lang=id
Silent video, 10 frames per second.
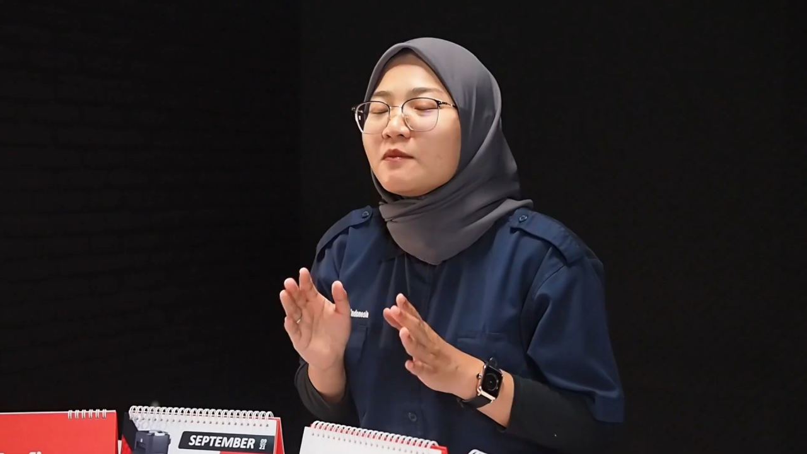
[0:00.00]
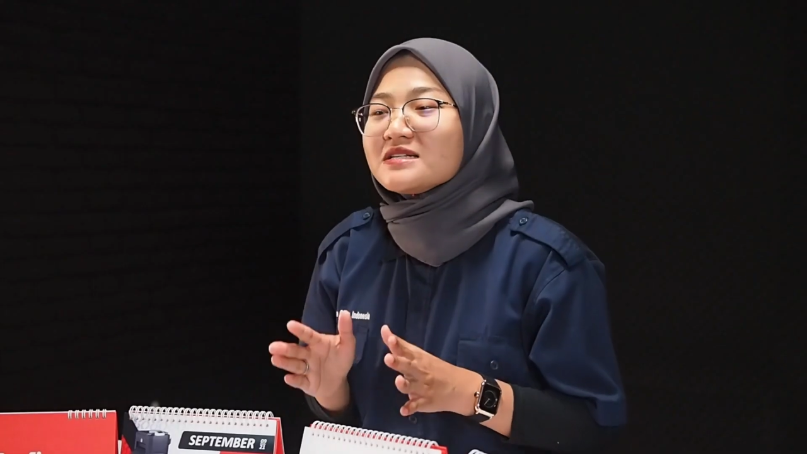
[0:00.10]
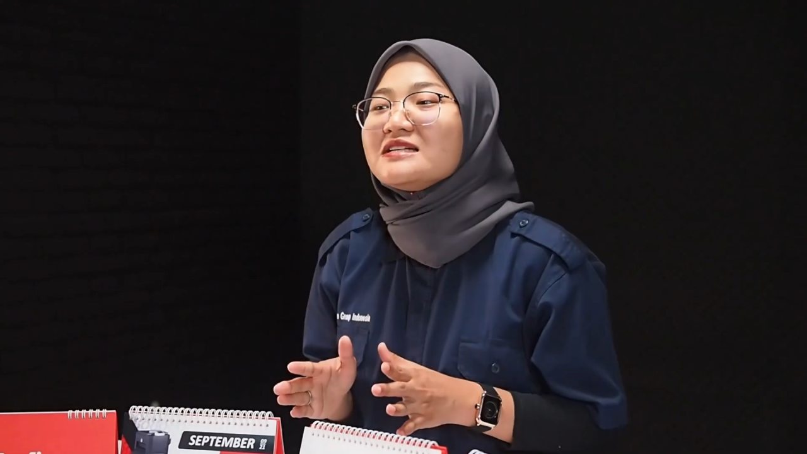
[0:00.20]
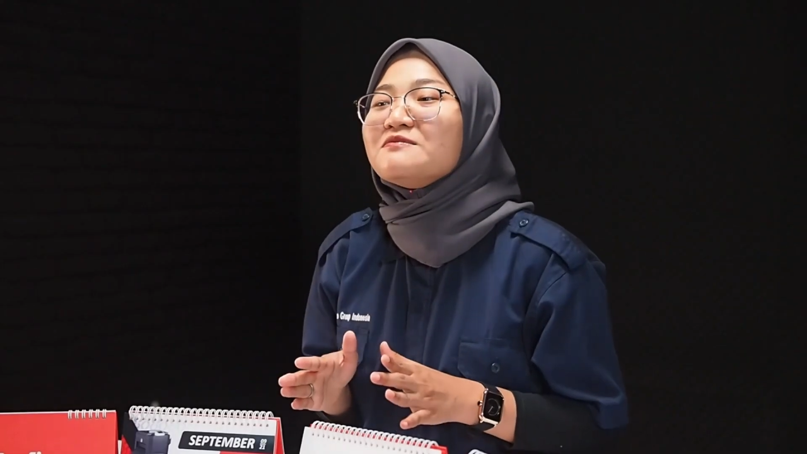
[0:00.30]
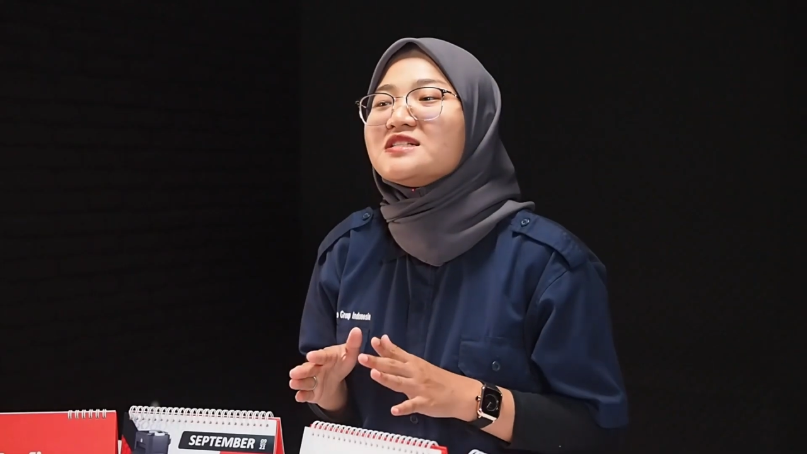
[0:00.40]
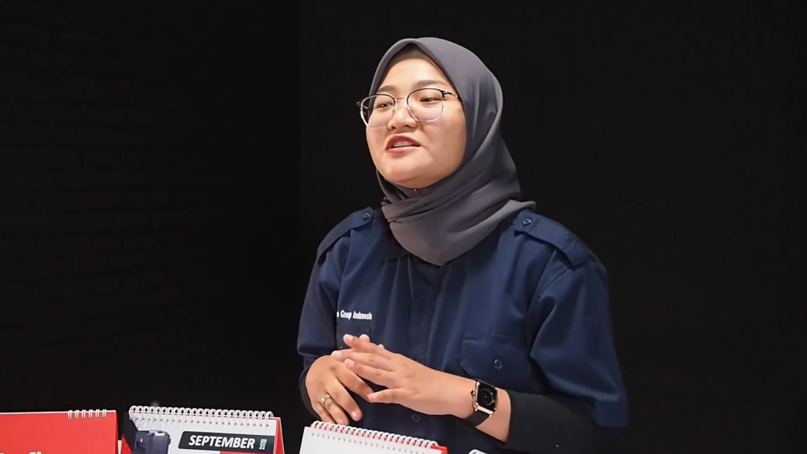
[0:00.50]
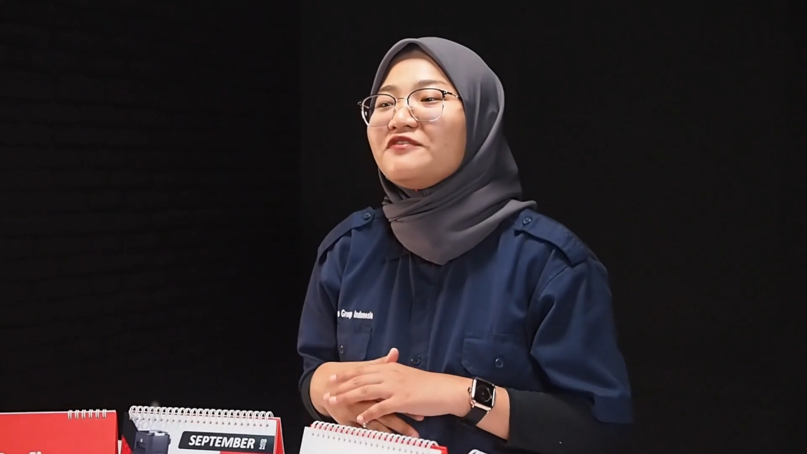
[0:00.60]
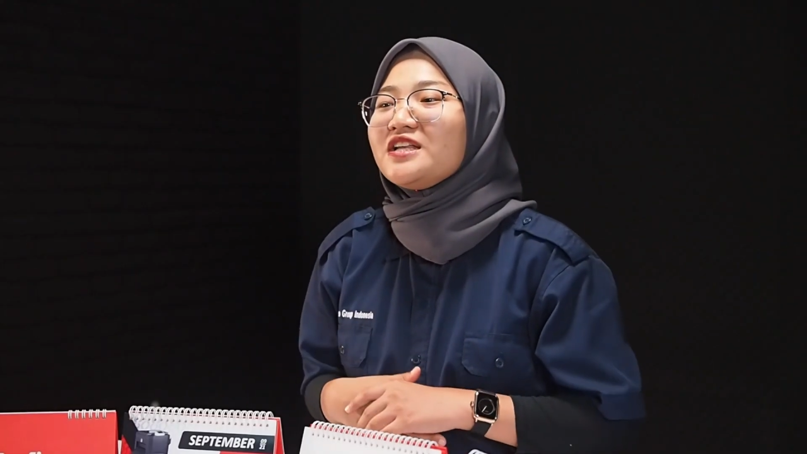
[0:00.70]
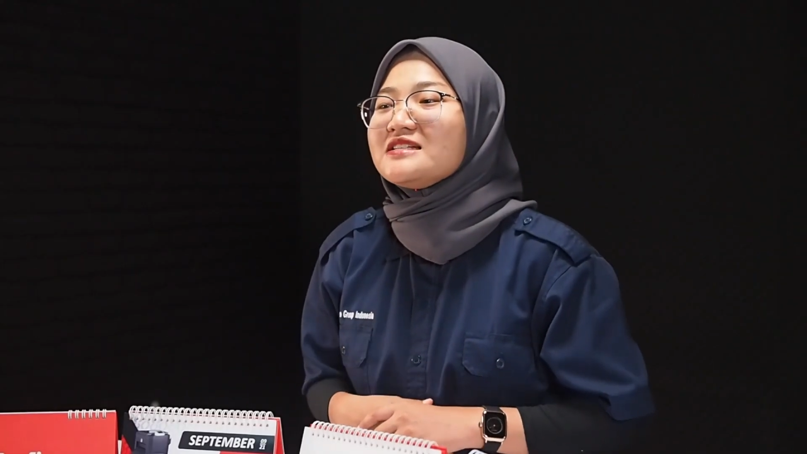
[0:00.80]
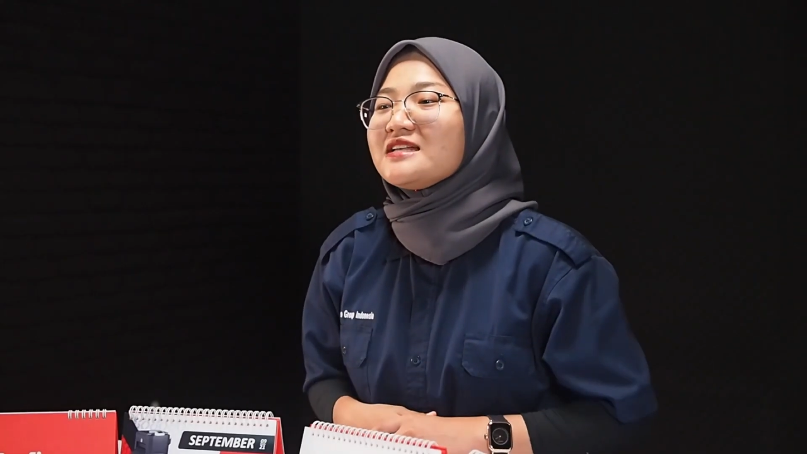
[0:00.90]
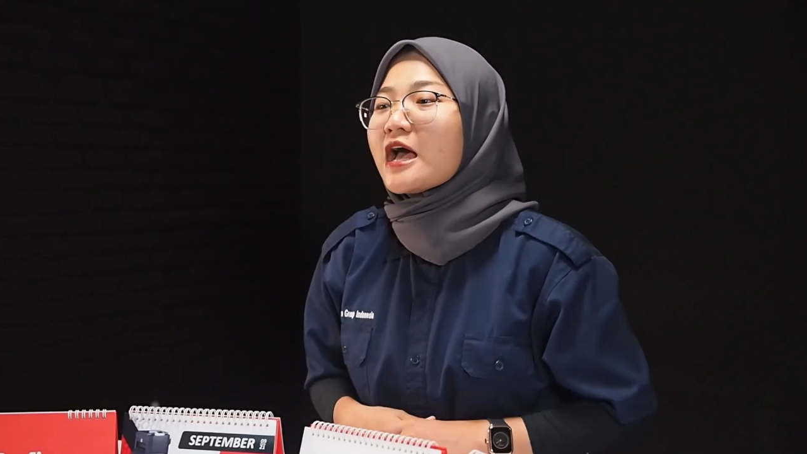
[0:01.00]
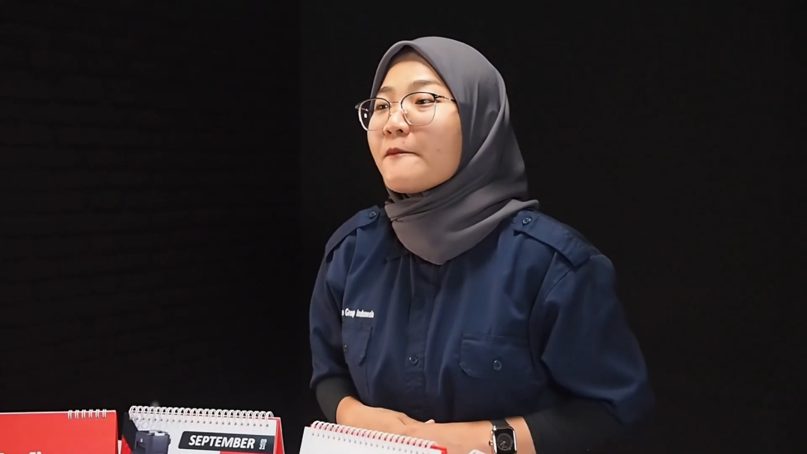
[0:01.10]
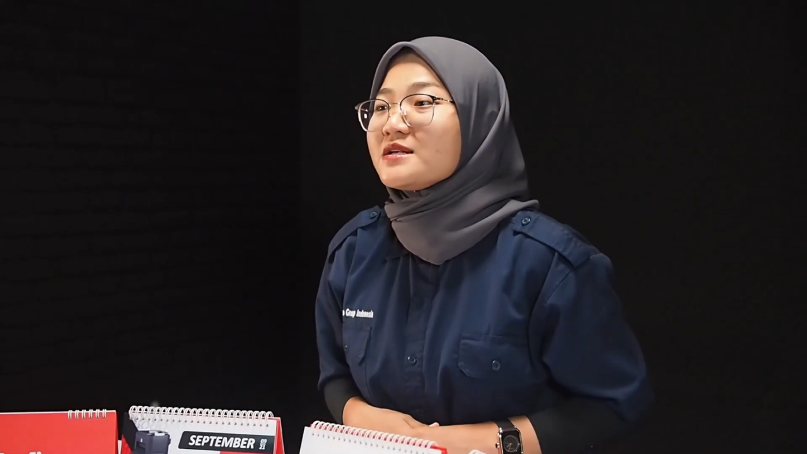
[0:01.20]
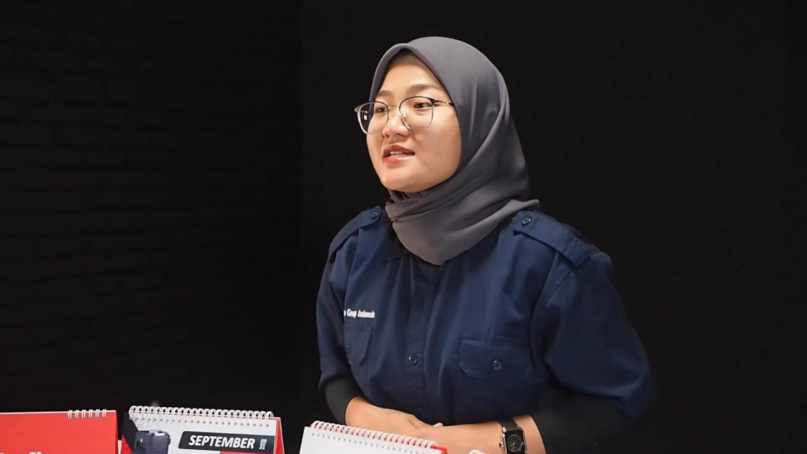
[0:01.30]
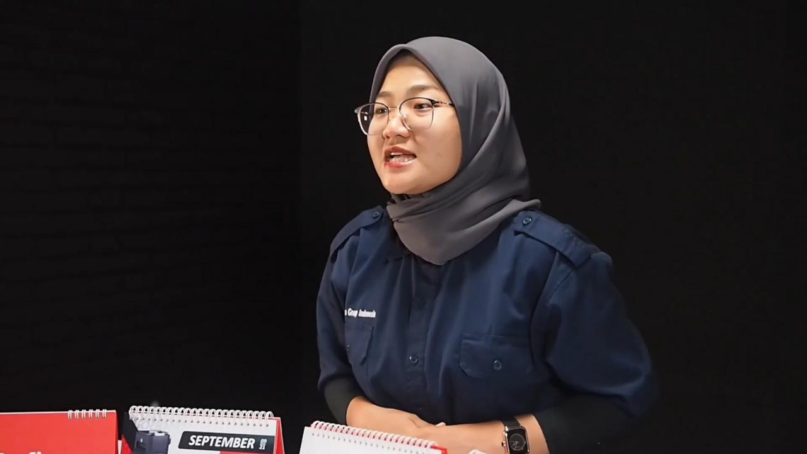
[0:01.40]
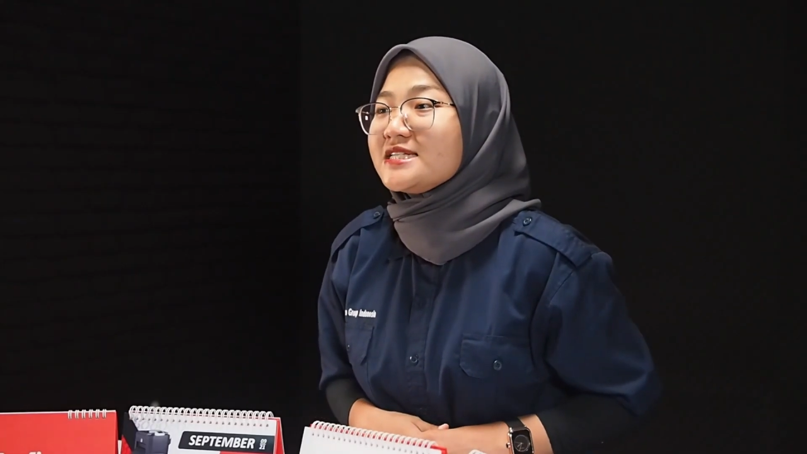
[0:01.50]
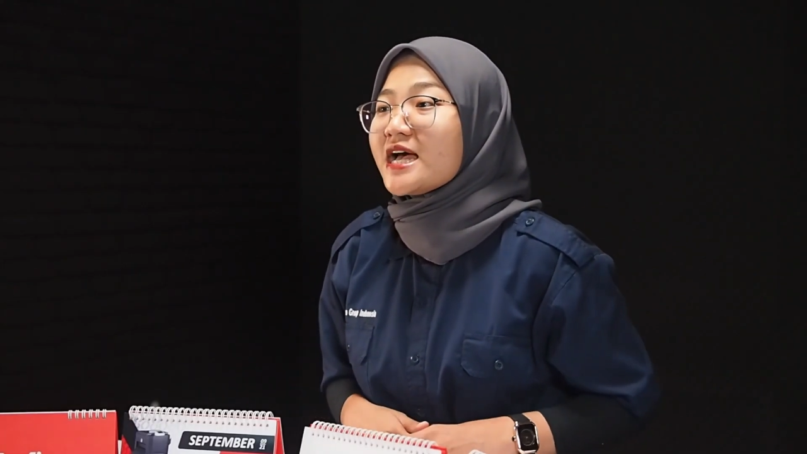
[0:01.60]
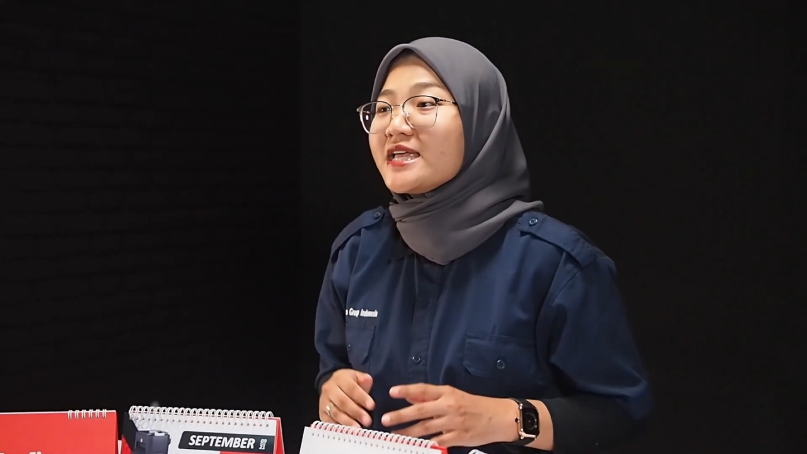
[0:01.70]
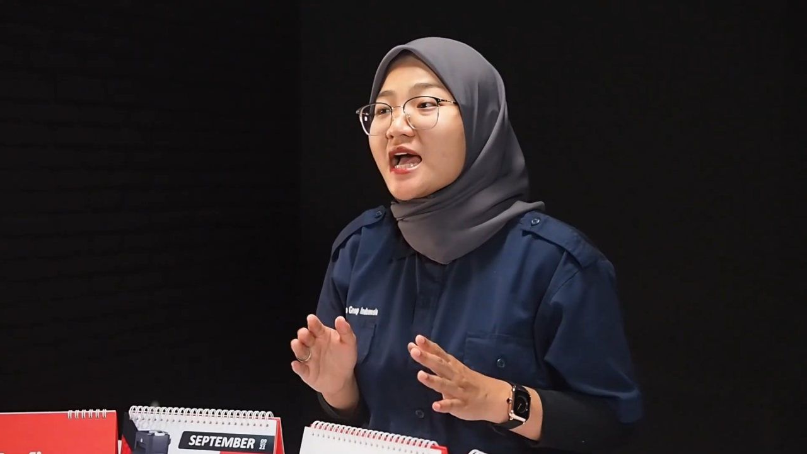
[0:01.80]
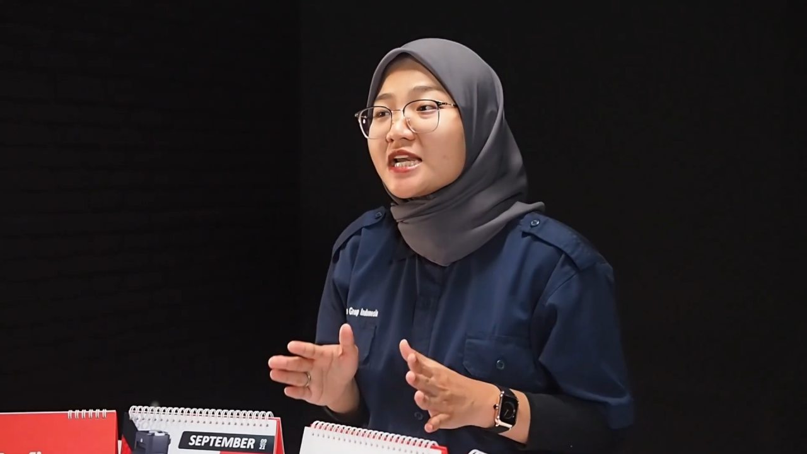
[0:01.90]
mesin-mesin finishing apa
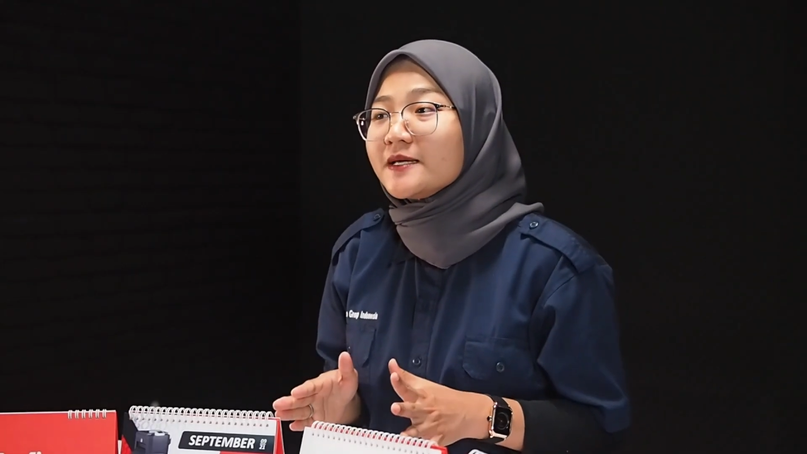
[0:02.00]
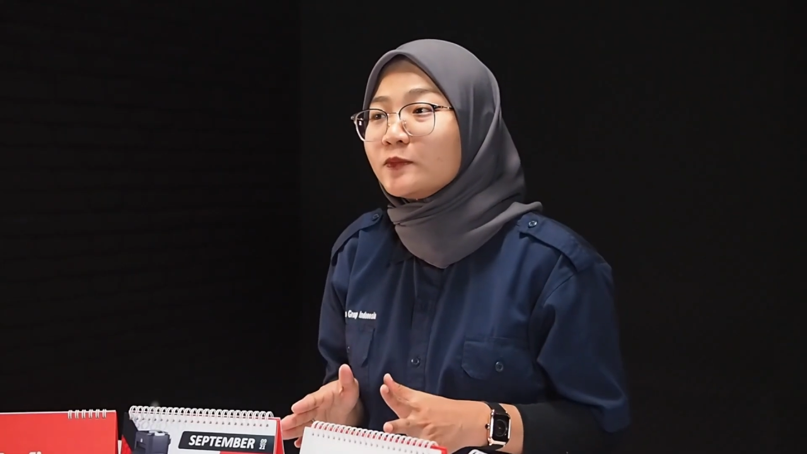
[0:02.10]
saja yang